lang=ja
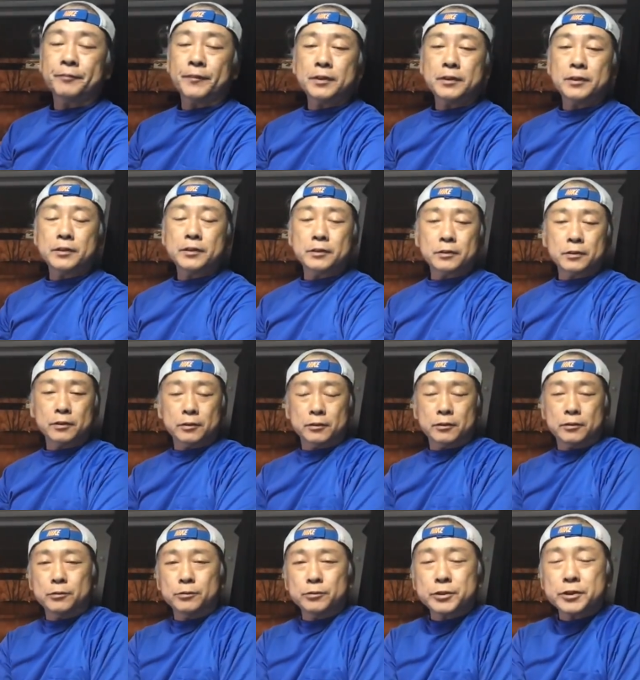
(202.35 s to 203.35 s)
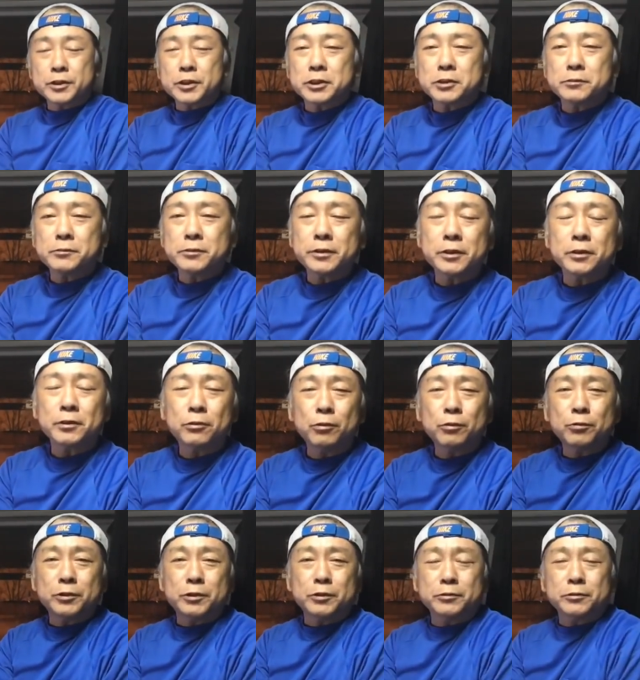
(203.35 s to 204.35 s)
えー、この写真はね、
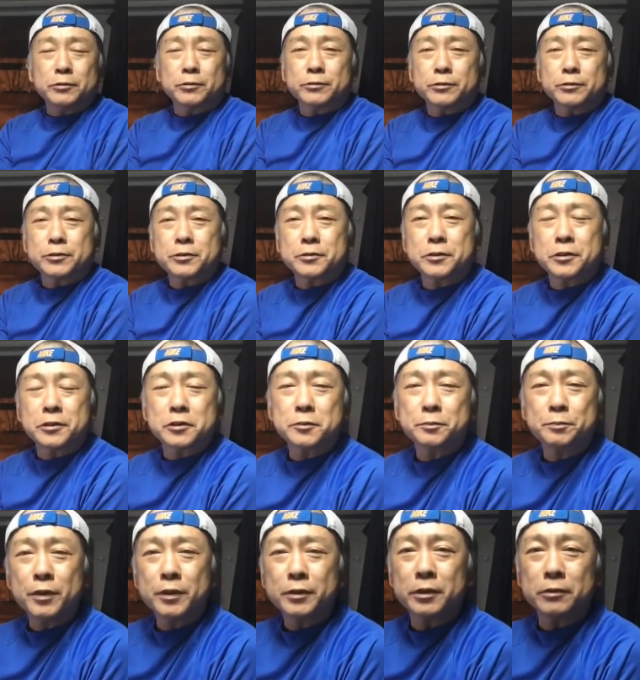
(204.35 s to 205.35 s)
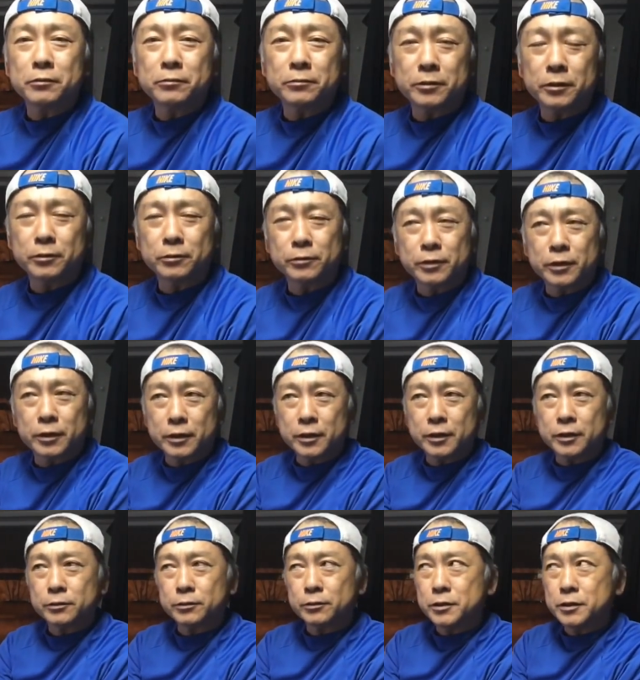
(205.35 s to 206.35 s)
北陸道の杉津パーキングっていうところで、
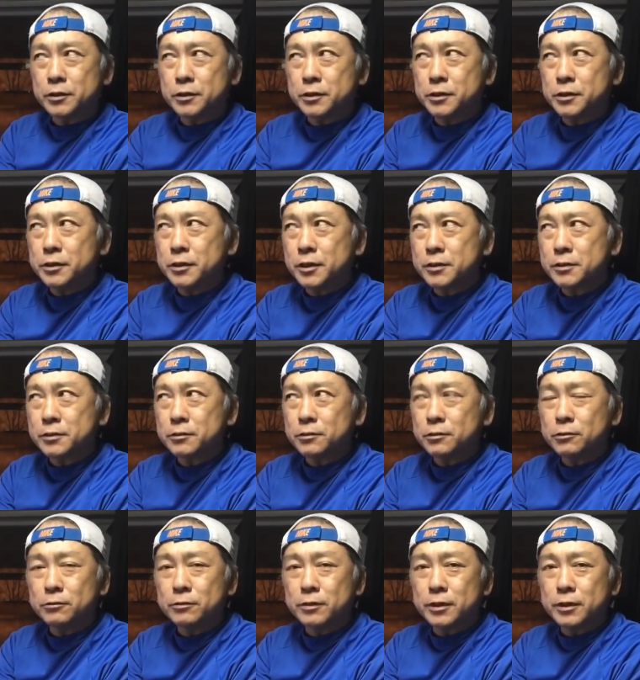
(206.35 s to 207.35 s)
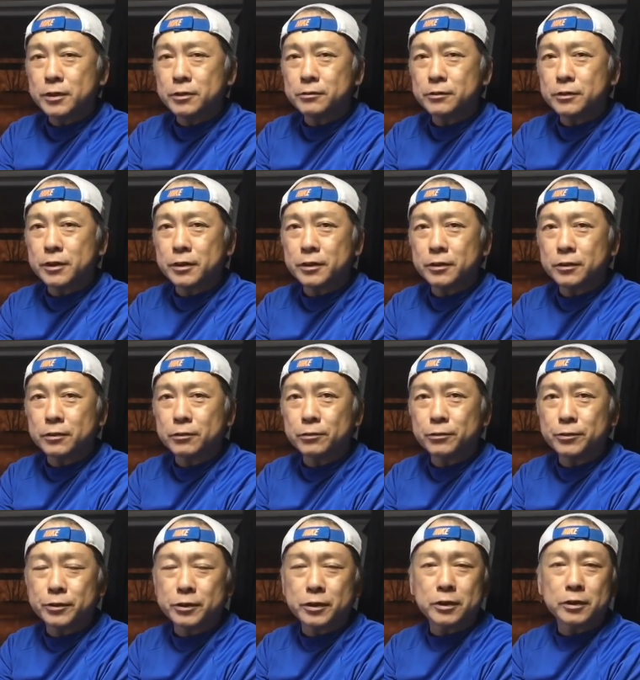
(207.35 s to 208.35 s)
えっ、ー、と、1月の終わりぐらいに
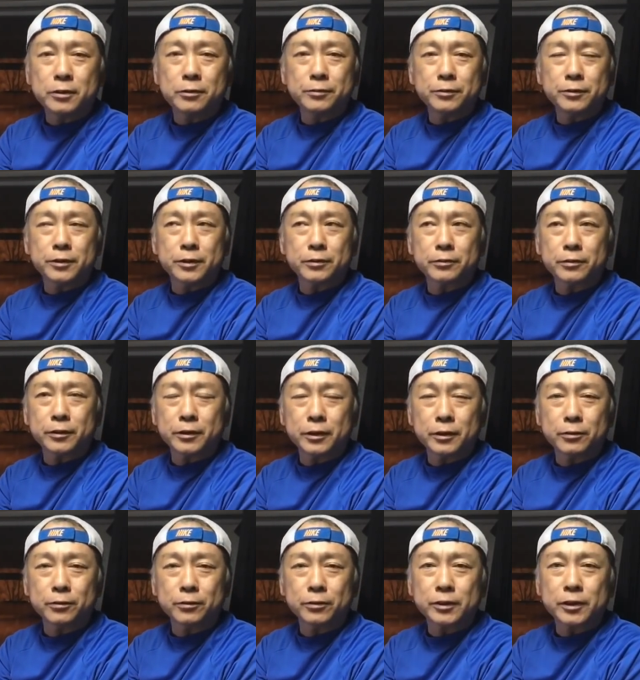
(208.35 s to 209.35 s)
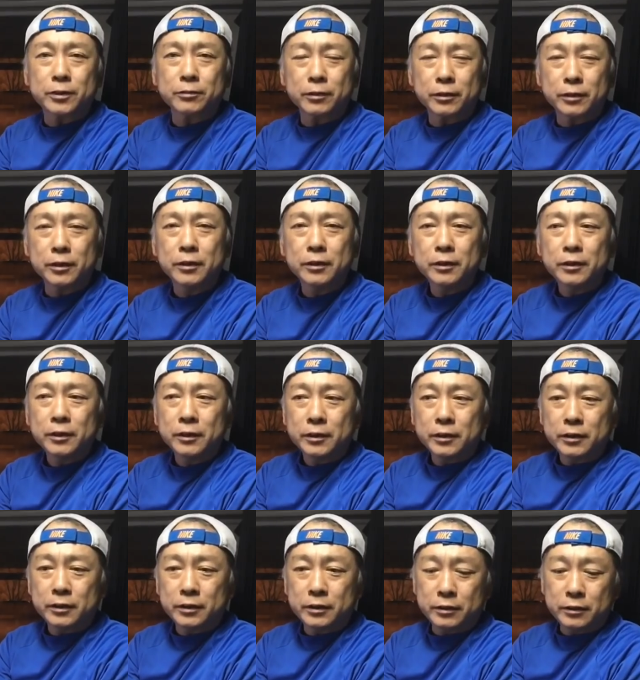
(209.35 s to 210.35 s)
大雪が降った時に撮ったのかな。
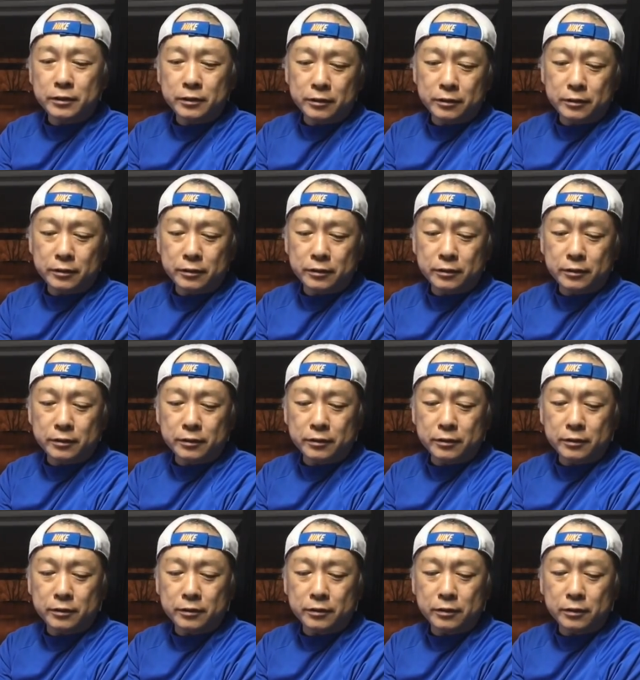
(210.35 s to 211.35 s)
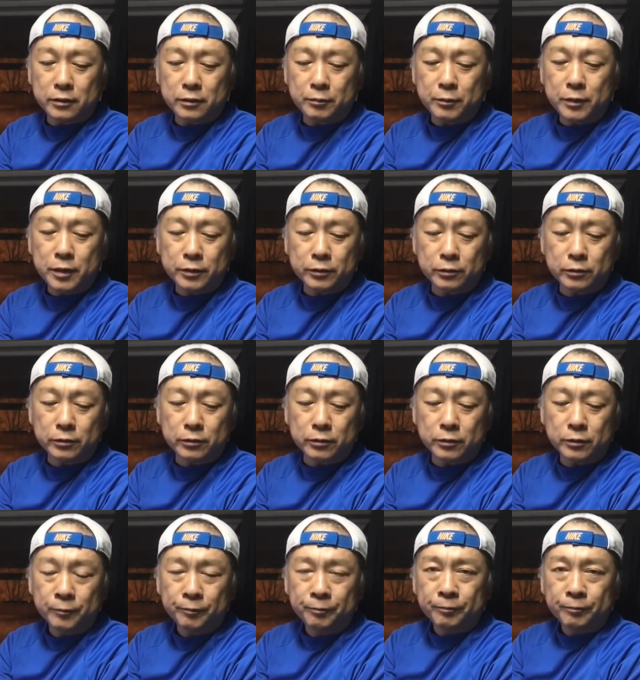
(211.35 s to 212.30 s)
えー、まあ、あの、